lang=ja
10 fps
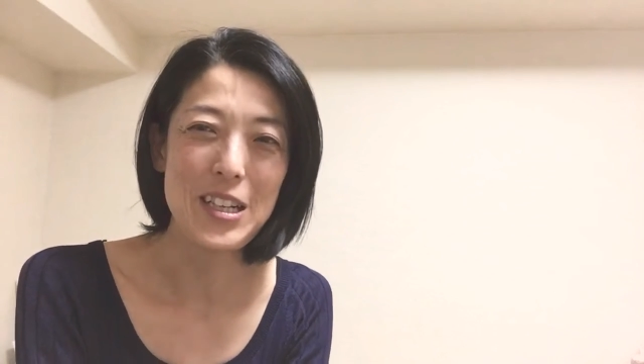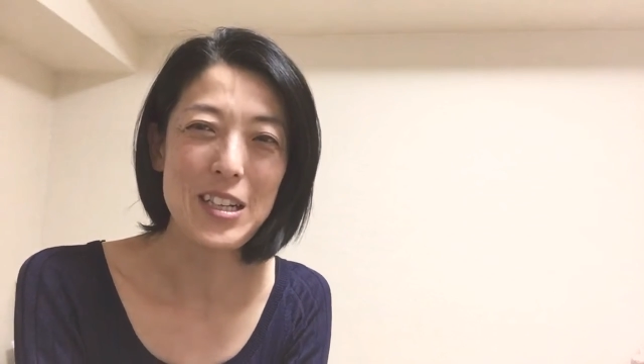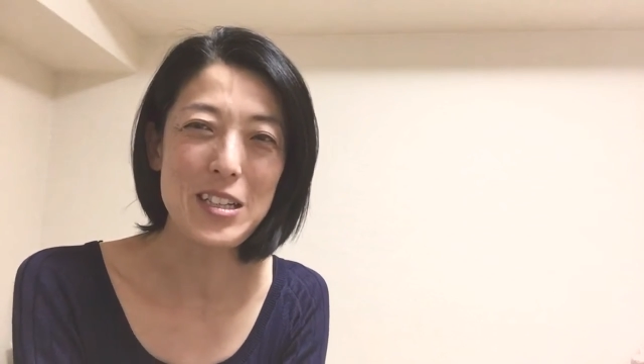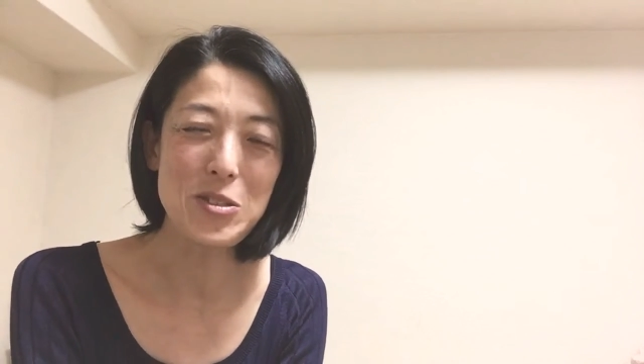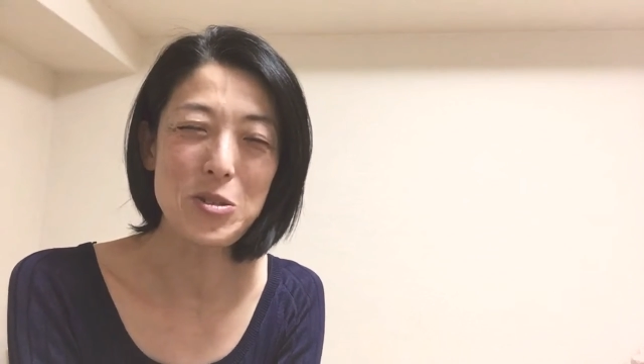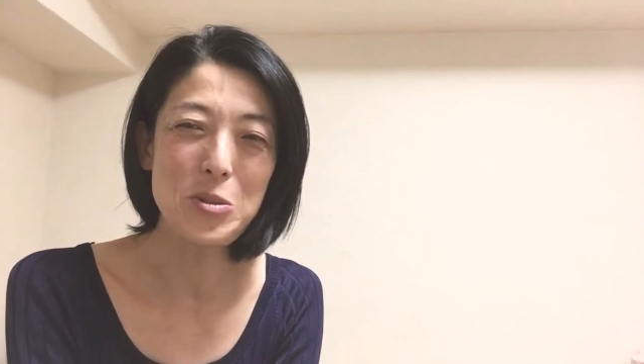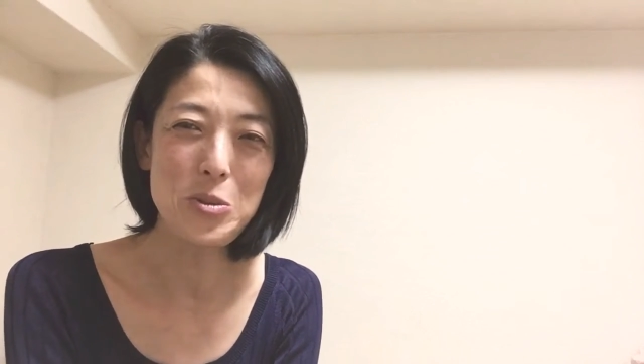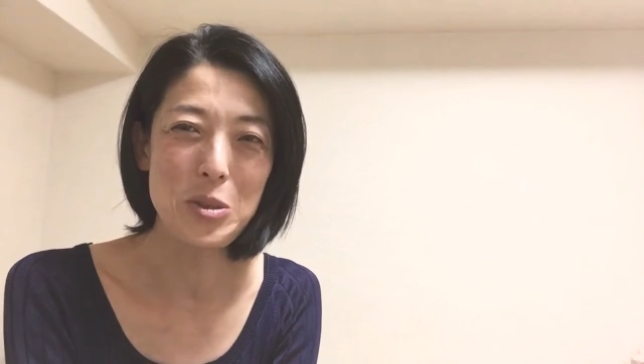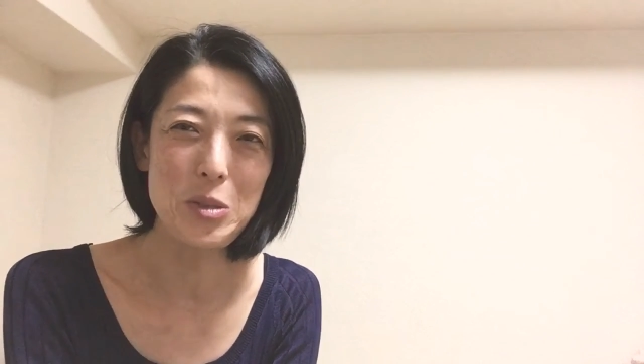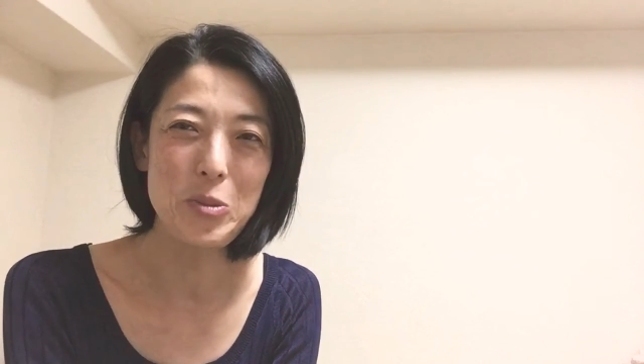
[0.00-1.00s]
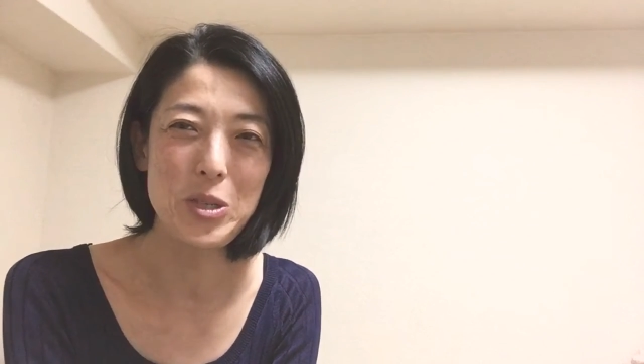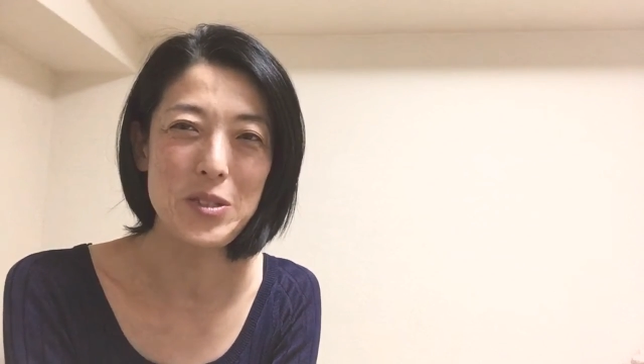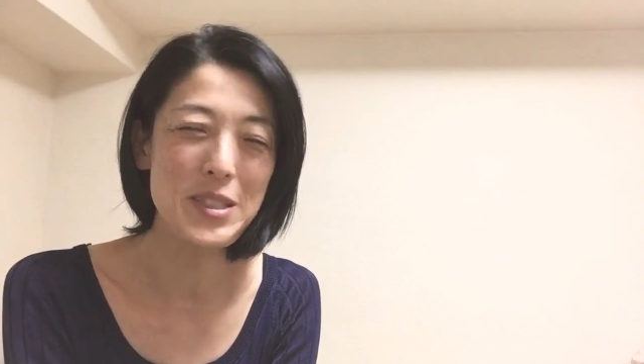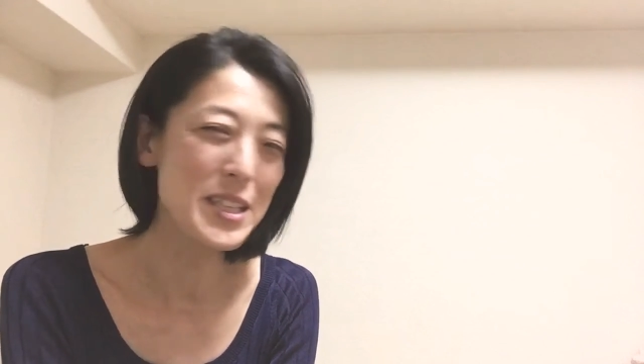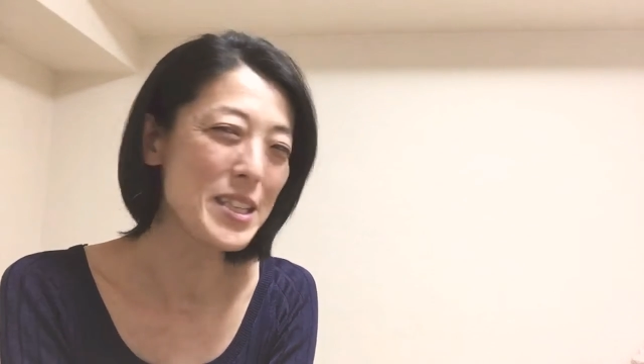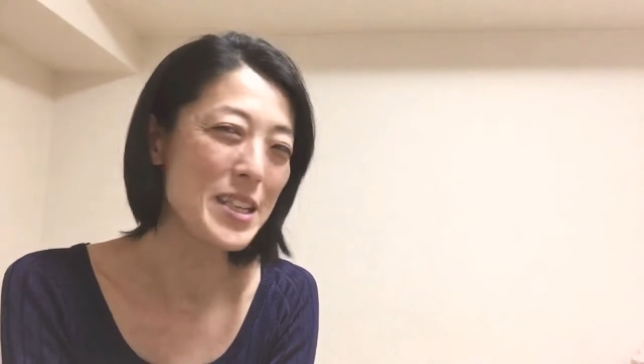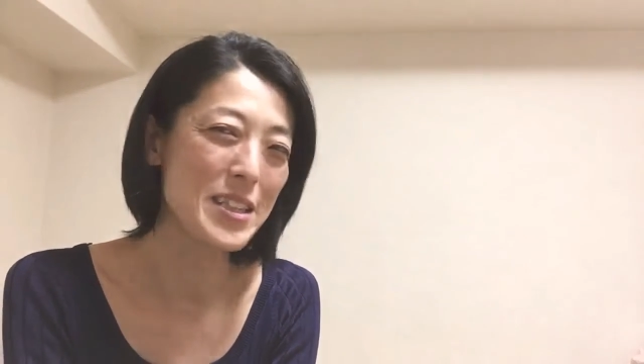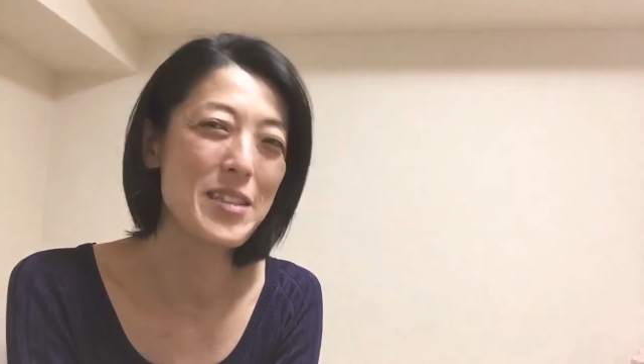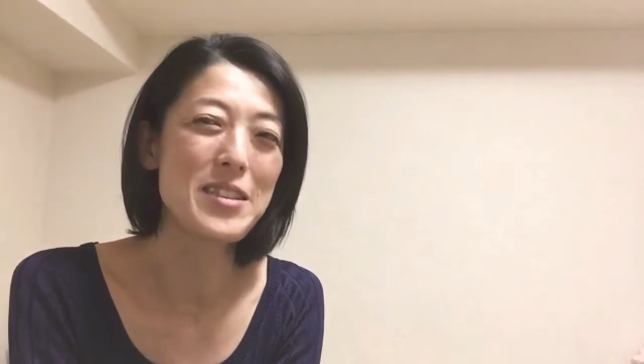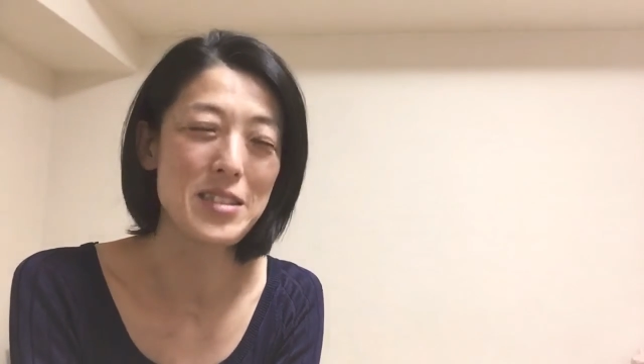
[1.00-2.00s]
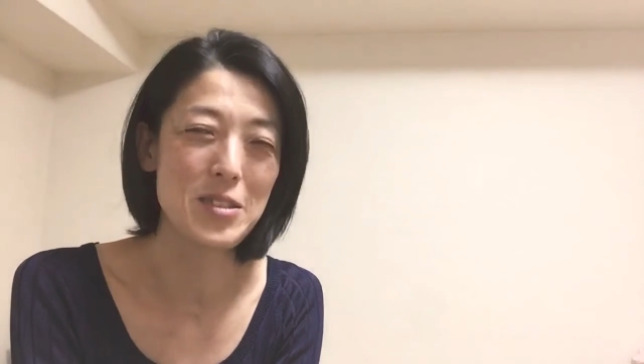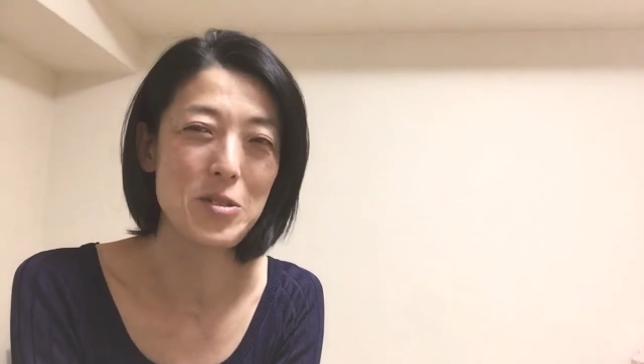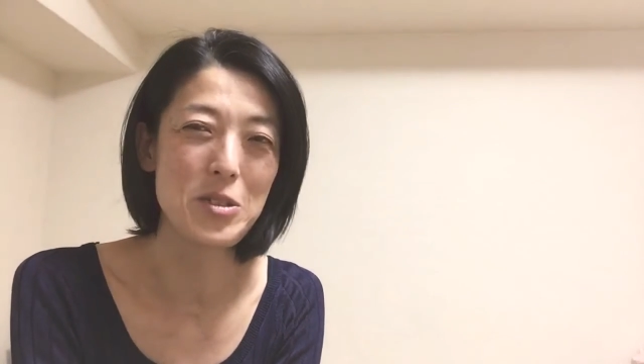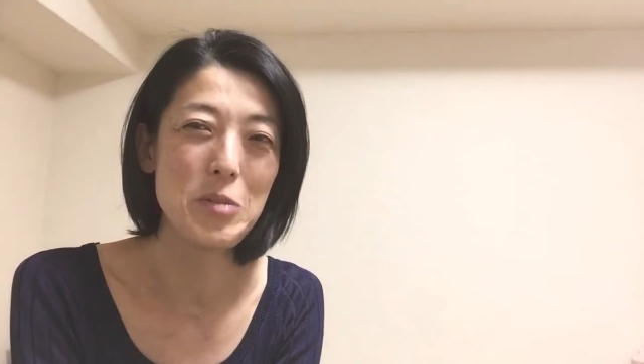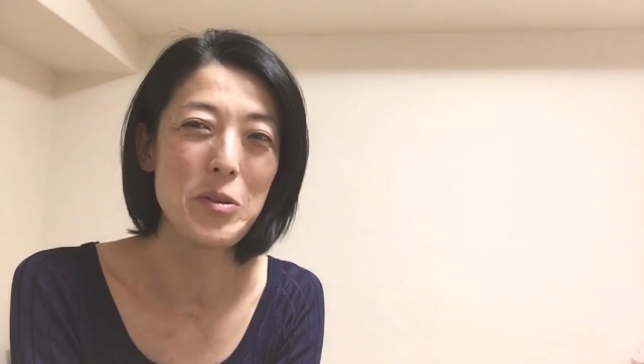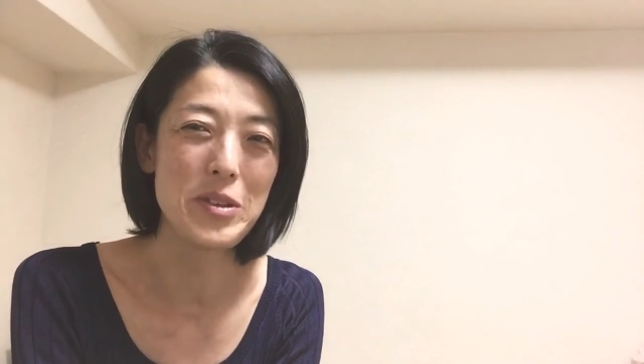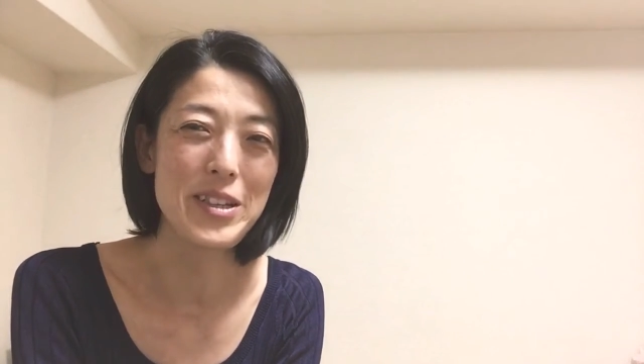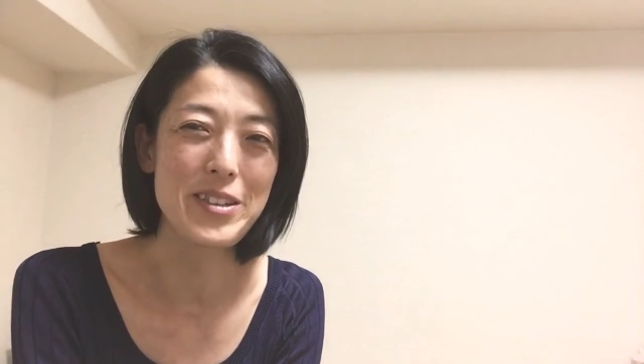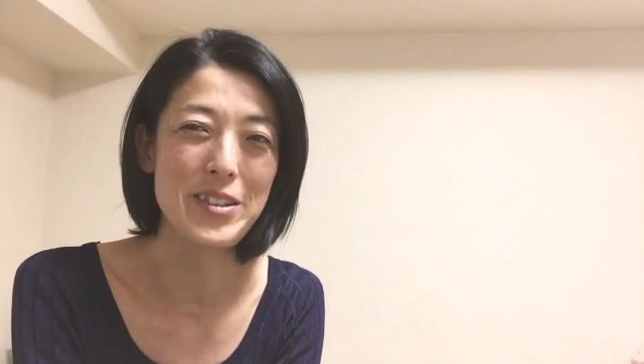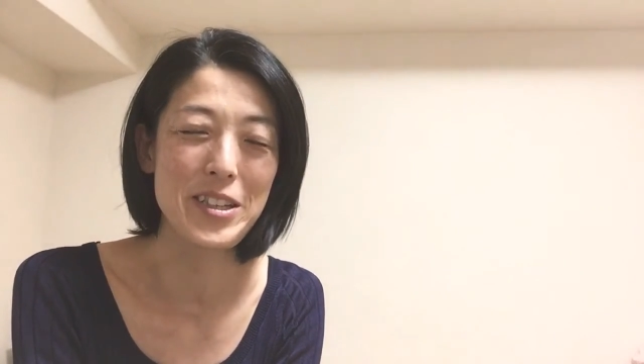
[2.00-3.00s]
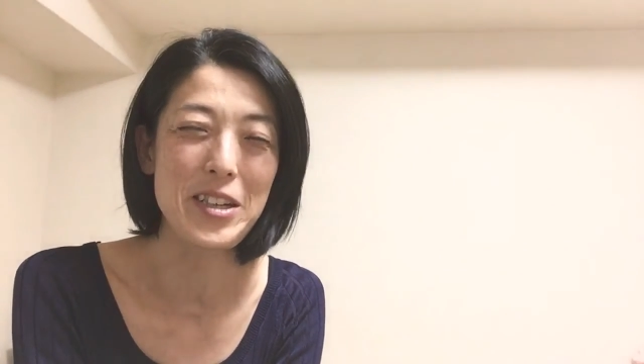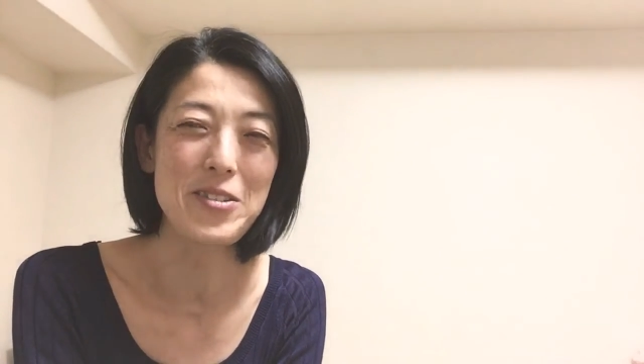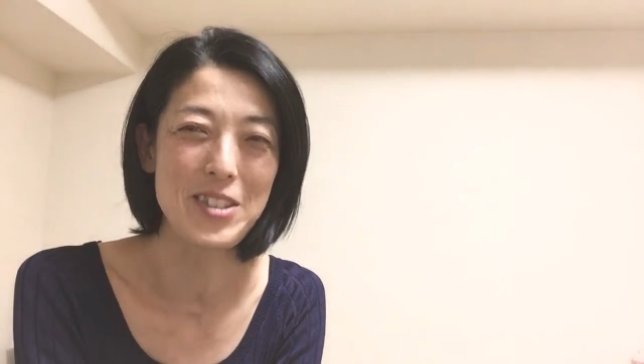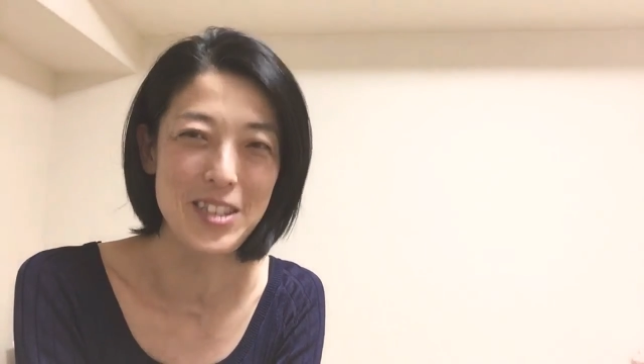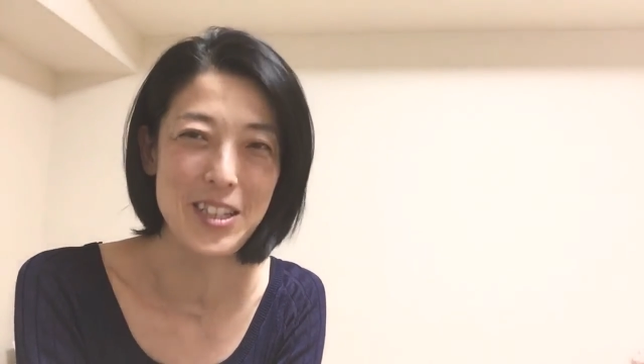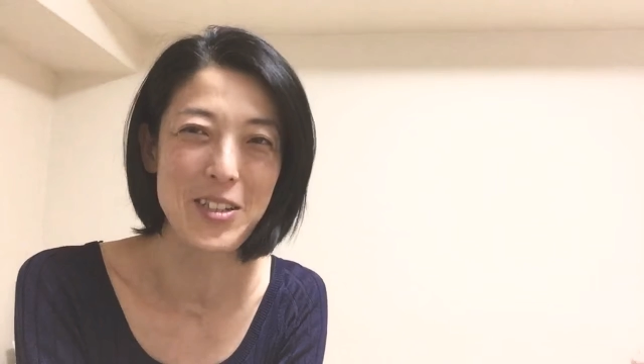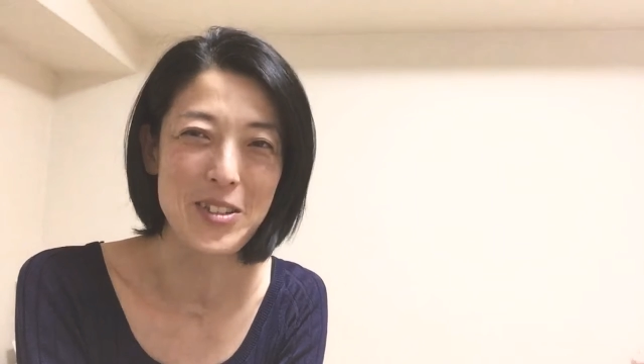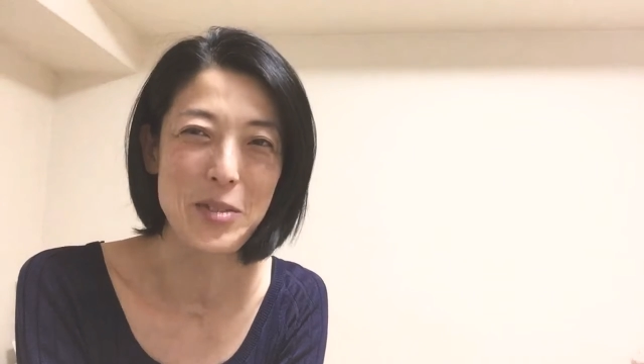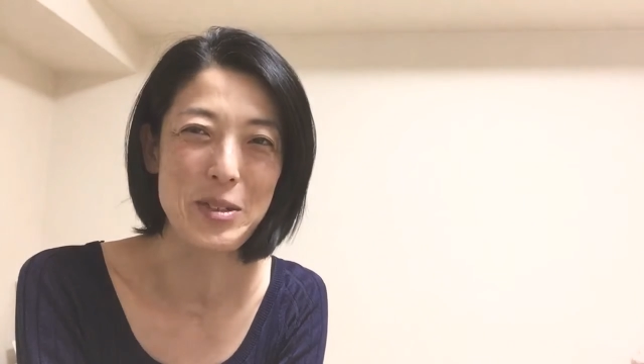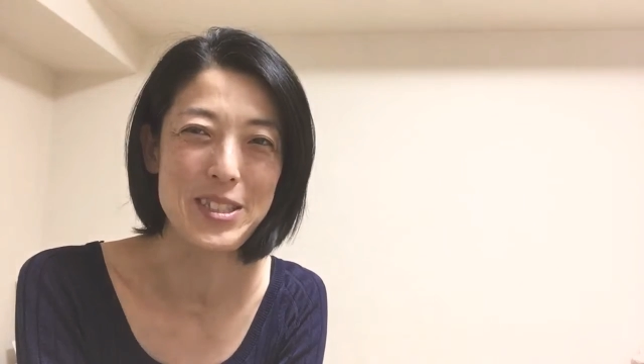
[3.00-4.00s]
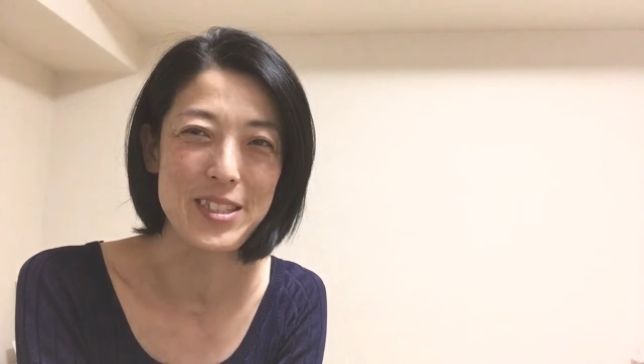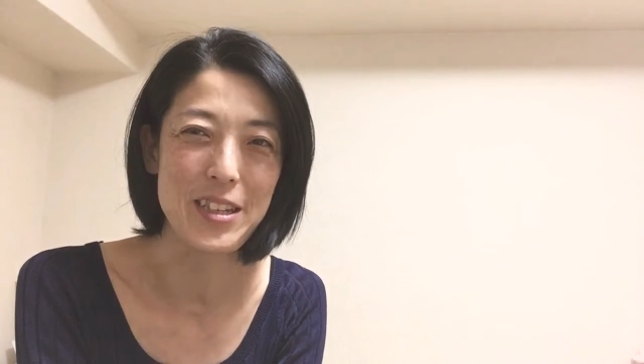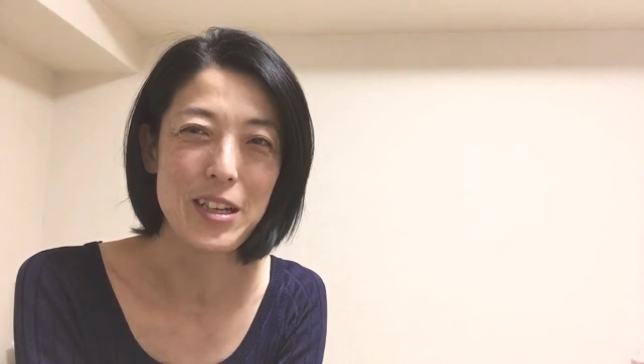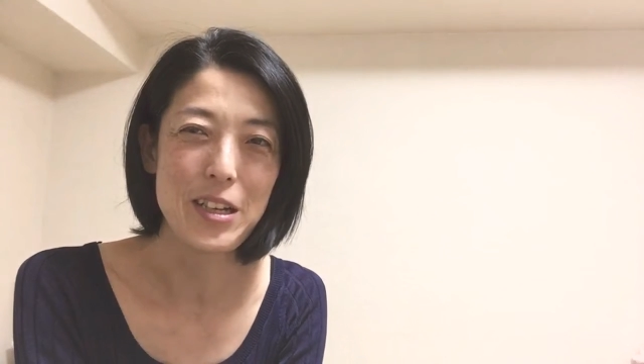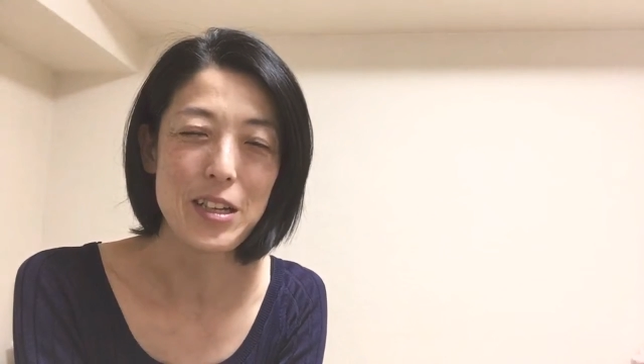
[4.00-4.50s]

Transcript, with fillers: なんかそんなことね、昔はできなかったんですけど、今はなんか気軽にできるようになりました。